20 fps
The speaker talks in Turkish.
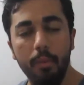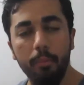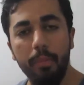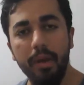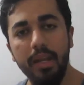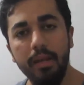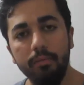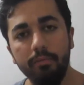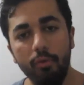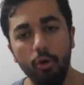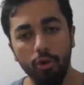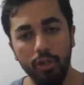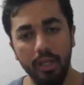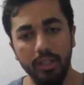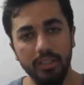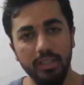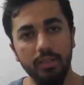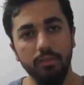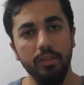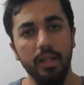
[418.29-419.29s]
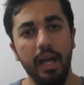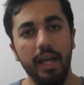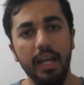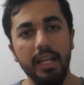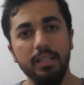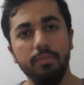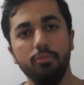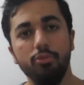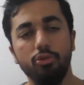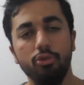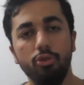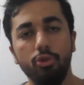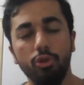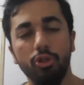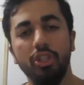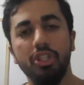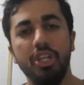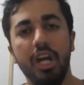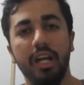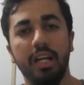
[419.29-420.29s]
benim Work and Travel, Erasmus, yurt
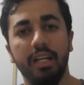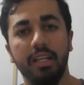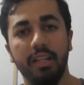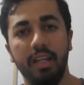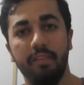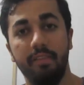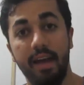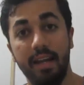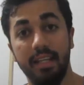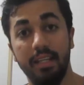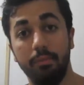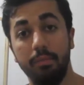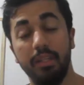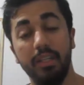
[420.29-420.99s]
dışı hakkında verdiğim,